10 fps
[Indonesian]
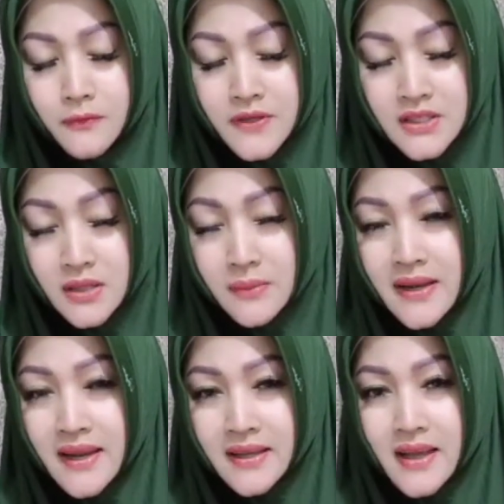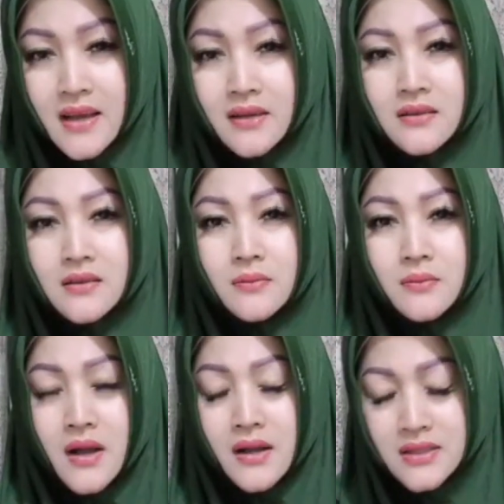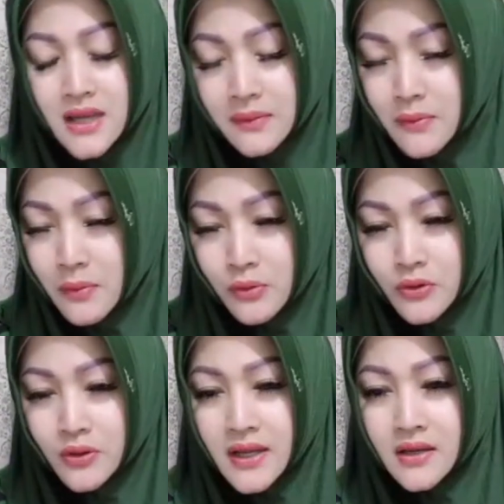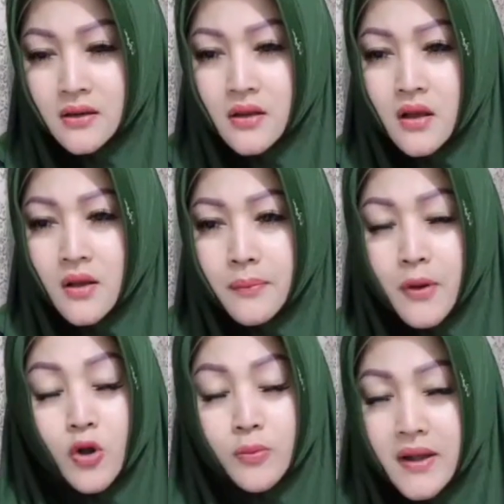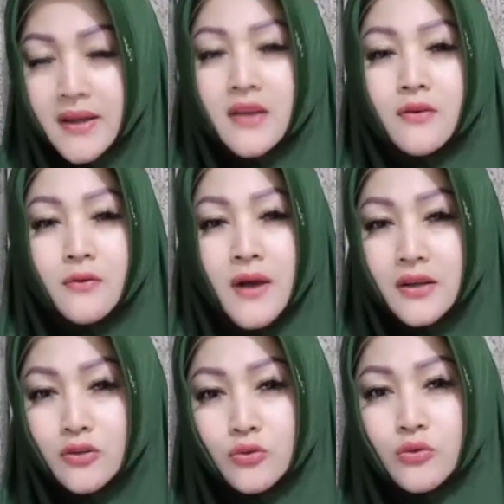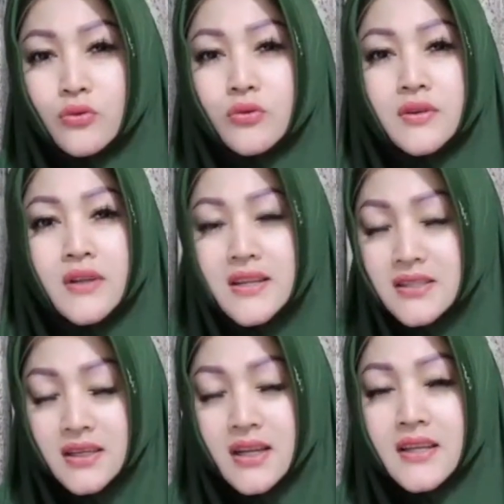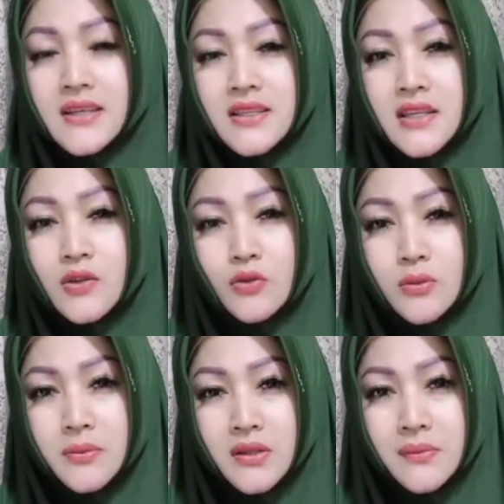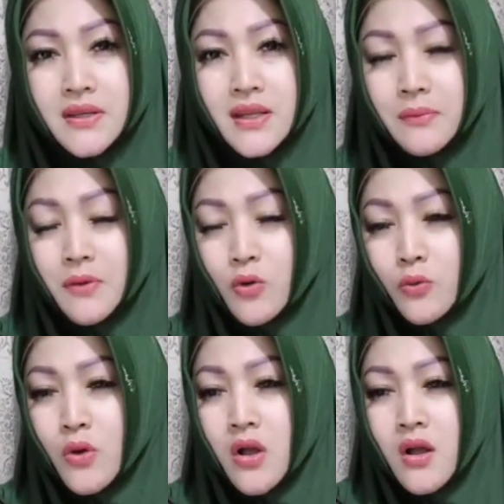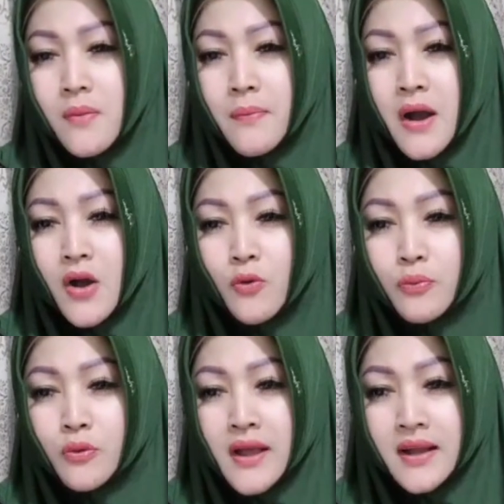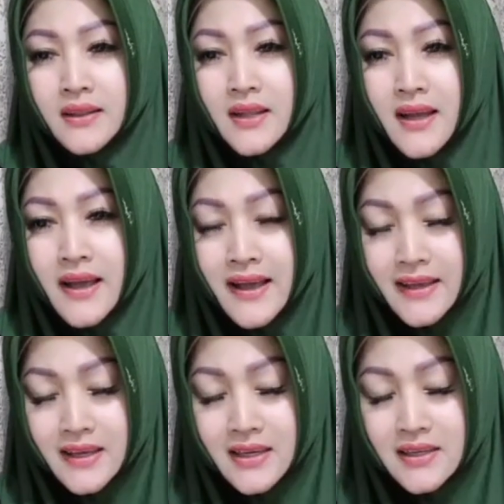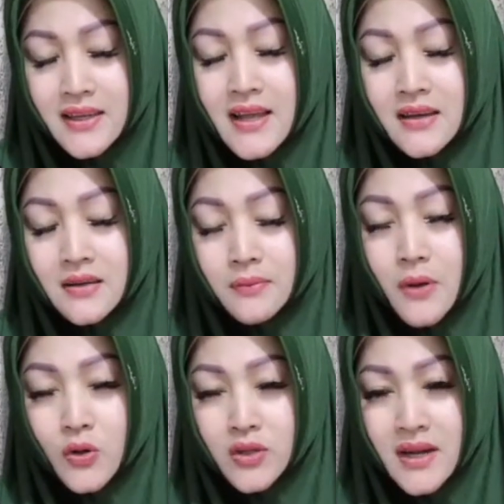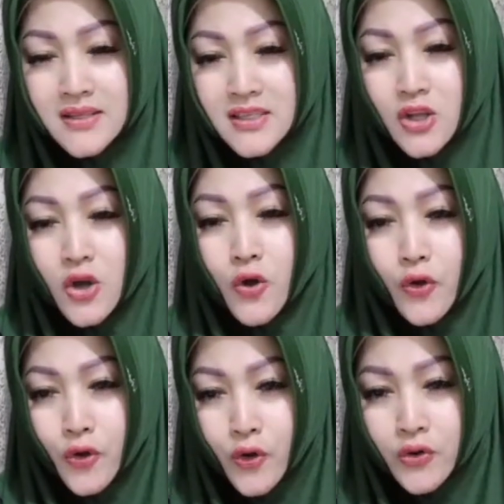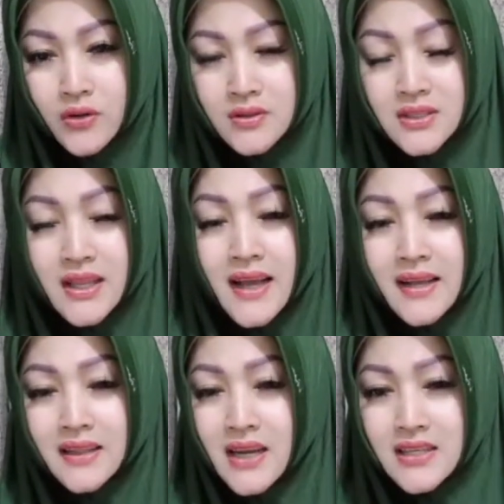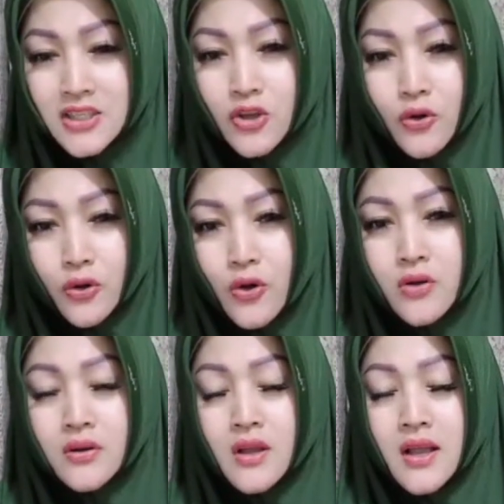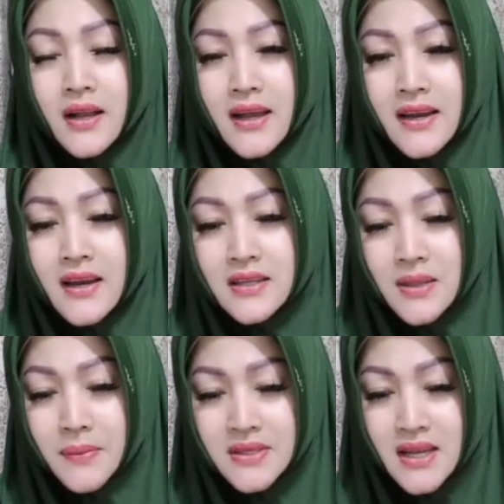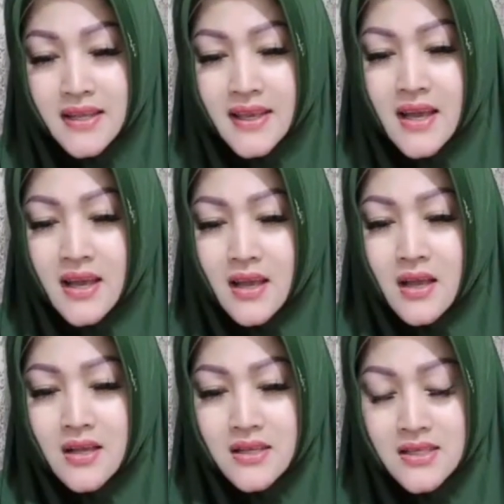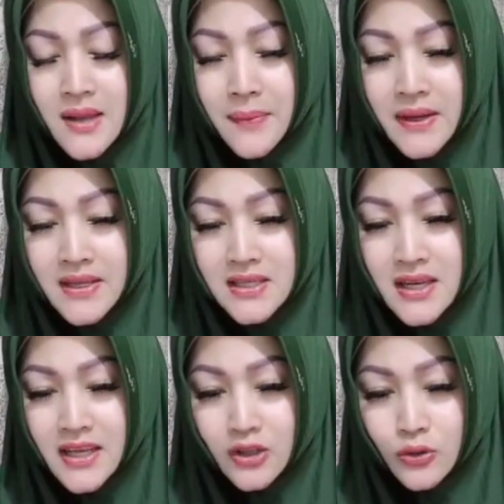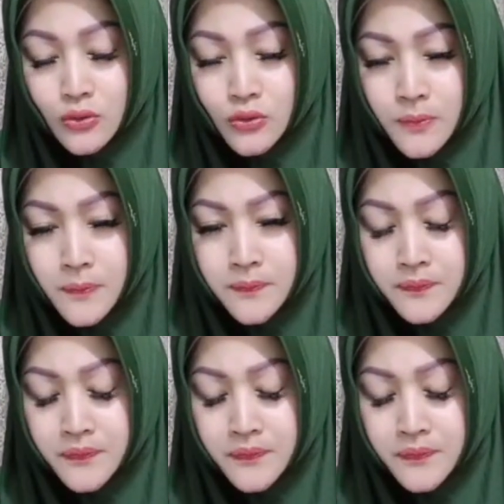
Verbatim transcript: fisik badan ya sangat membutuhkan pengorbanan waktu dan segalanya jadi untuk teman-teman yang mau mau pulang ke tanah air dan mau transit Hong Kong silahkan transit Hong Kong karena sampai sananya sampai di sana itu